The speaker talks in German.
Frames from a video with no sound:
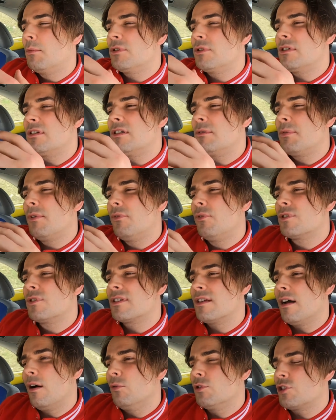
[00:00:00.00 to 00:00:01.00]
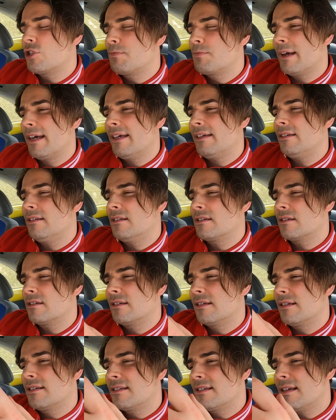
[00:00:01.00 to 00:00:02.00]
muss es nicht bewusst aussprechen,
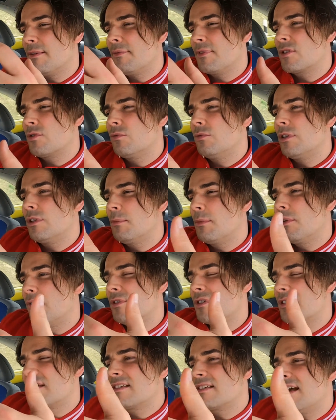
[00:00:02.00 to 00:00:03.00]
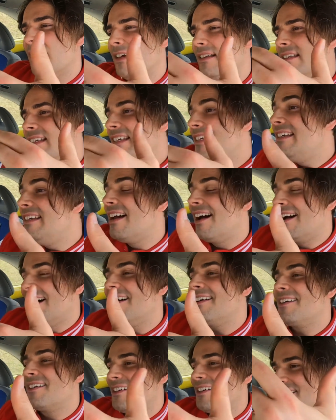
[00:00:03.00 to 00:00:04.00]
sondern es sind einfach so unterbewusste Sachen, die
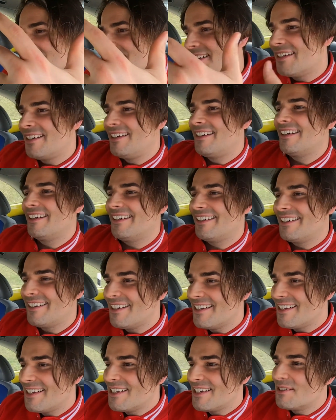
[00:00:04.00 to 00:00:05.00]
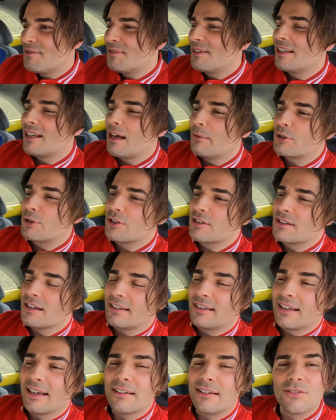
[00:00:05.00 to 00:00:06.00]
ja, wie der Name schon
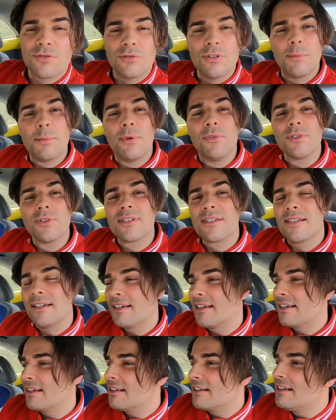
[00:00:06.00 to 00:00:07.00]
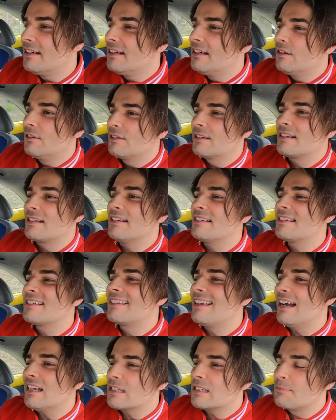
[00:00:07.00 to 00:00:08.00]
sagt, direkt ins Unterbewusstsein gehen. Und das heißt,
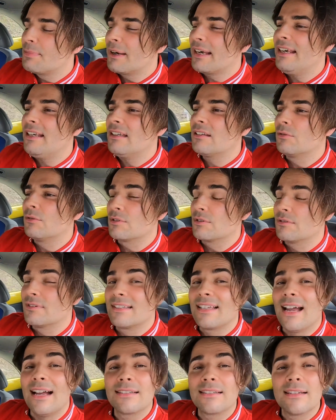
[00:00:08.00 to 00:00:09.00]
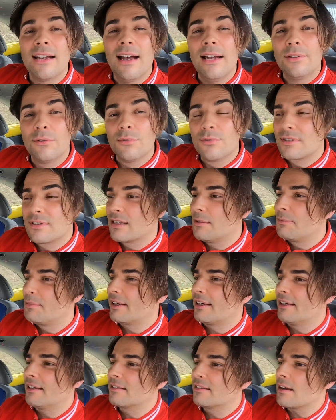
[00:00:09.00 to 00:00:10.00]
das prägt uns und das hat uns
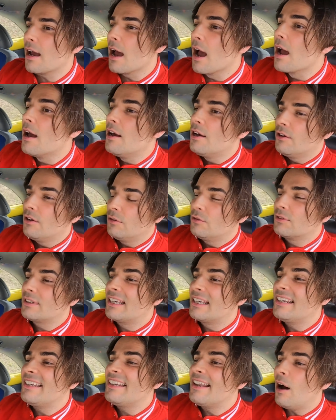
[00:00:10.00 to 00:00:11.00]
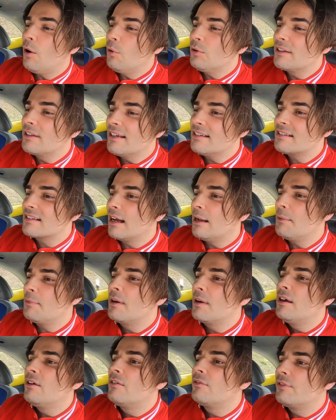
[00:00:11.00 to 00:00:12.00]
geprägt. Und genau deshalb
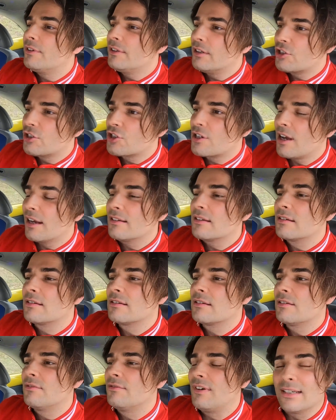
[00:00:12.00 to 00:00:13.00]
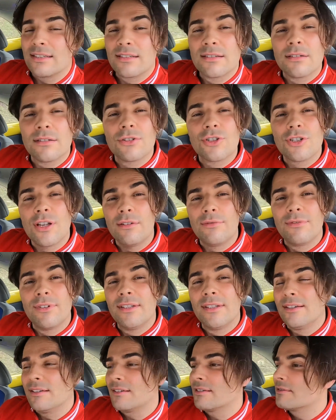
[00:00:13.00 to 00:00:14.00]
findet statt, was
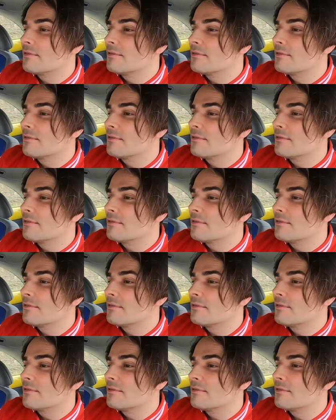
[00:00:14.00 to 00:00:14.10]
stattfindet